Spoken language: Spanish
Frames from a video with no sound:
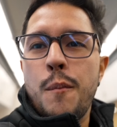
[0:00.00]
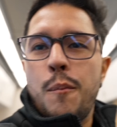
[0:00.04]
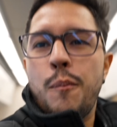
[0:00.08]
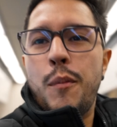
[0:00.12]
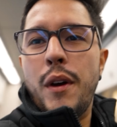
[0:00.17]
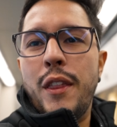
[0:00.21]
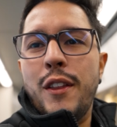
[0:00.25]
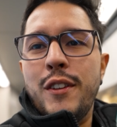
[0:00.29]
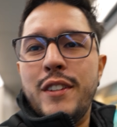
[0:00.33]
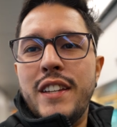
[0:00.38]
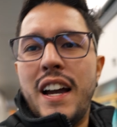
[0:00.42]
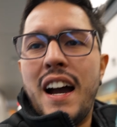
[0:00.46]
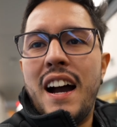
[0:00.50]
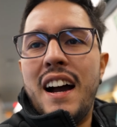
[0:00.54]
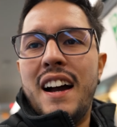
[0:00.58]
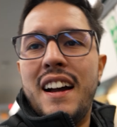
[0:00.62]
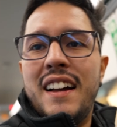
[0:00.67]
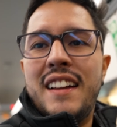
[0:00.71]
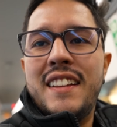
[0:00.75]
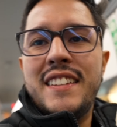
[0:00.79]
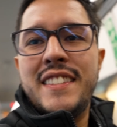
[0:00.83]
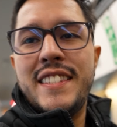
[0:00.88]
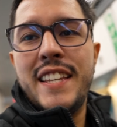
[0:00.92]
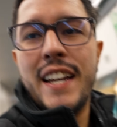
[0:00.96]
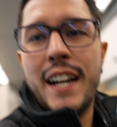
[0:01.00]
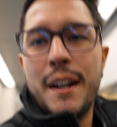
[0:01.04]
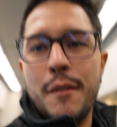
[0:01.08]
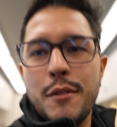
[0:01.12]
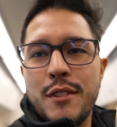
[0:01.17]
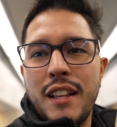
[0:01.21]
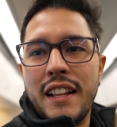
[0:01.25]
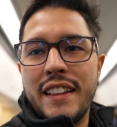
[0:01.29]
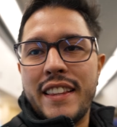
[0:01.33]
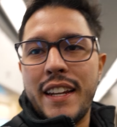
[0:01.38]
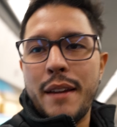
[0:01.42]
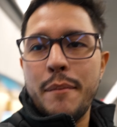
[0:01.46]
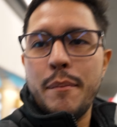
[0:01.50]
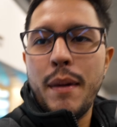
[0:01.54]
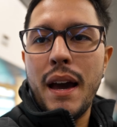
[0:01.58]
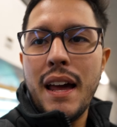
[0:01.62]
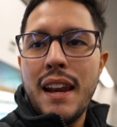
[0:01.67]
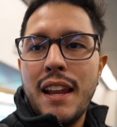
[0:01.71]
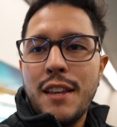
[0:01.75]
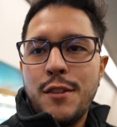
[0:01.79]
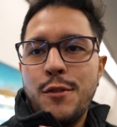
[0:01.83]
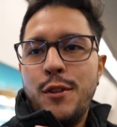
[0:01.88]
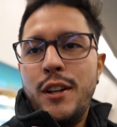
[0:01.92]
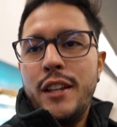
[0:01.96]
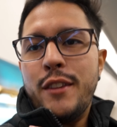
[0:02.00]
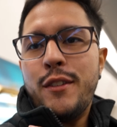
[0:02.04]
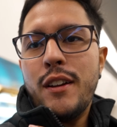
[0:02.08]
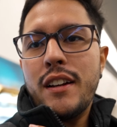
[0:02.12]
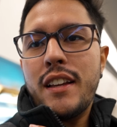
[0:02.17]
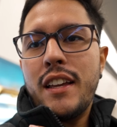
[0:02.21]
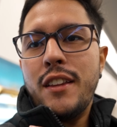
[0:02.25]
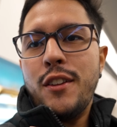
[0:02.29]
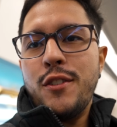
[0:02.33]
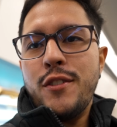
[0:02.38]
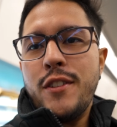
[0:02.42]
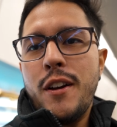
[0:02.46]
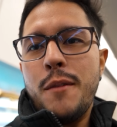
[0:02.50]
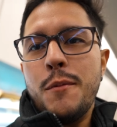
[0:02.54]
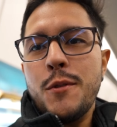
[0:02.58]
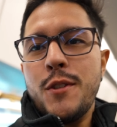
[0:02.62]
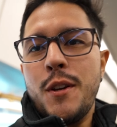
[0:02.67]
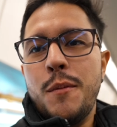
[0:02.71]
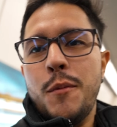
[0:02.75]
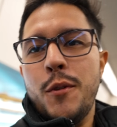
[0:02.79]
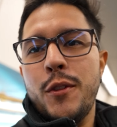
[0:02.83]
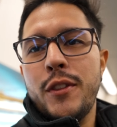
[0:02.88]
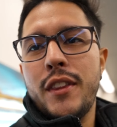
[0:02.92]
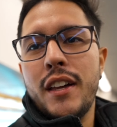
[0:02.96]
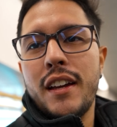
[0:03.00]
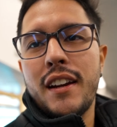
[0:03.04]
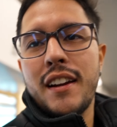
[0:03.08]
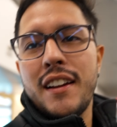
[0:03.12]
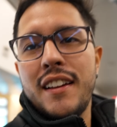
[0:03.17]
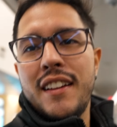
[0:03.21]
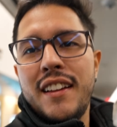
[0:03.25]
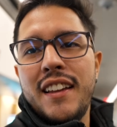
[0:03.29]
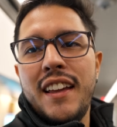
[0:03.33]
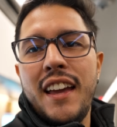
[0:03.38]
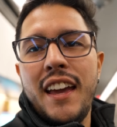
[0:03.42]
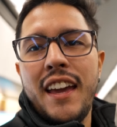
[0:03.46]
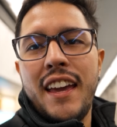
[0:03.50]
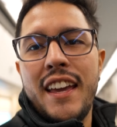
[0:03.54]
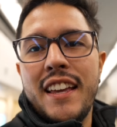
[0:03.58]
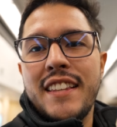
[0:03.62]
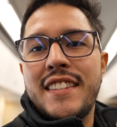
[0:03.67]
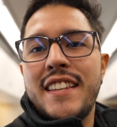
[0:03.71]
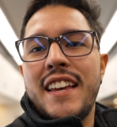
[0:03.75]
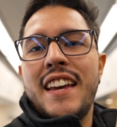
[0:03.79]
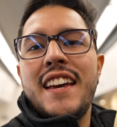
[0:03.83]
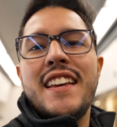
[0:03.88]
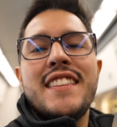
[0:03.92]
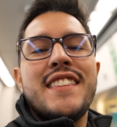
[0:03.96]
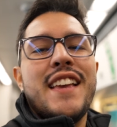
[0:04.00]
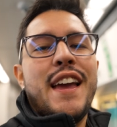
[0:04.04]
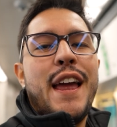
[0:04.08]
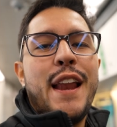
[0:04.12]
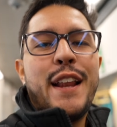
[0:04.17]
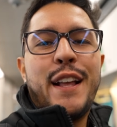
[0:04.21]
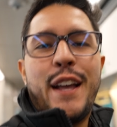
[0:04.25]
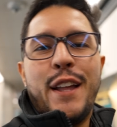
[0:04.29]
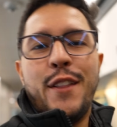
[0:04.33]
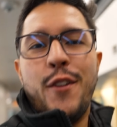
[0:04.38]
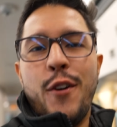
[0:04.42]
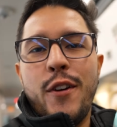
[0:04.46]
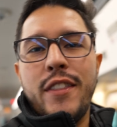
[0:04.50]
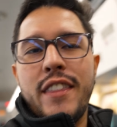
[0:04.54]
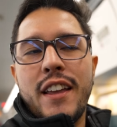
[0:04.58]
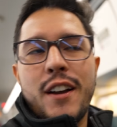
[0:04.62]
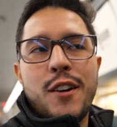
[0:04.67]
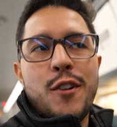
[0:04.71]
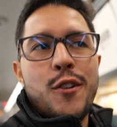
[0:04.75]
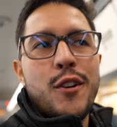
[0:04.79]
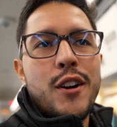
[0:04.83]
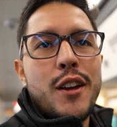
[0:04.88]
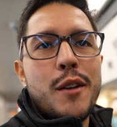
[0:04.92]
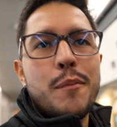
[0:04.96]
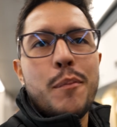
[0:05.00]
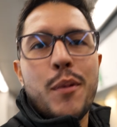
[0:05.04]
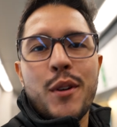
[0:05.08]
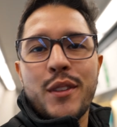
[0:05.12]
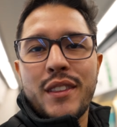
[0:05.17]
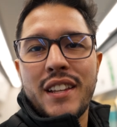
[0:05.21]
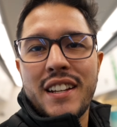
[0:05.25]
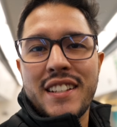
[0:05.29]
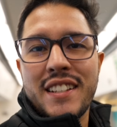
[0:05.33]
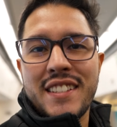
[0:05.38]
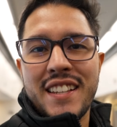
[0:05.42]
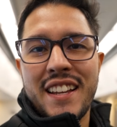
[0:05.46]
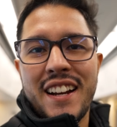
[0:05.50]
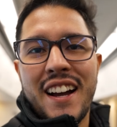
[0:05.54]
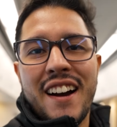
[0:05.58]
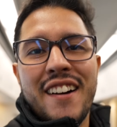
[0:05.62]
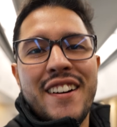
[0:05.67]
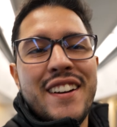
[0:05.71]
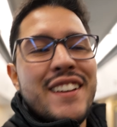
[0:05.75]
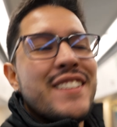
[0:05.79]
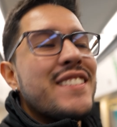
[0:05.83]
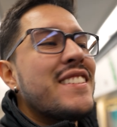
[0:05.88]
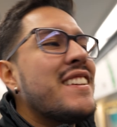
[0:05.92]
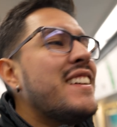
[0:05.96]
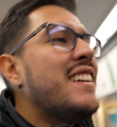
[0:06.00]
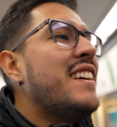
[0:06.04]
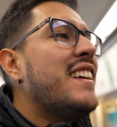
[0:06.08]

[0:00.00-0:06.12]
Bueno, ya llegamos al tren, vea el azulito al que nos íbamos a montar. Ese es el que no ven de coger por tercera vez.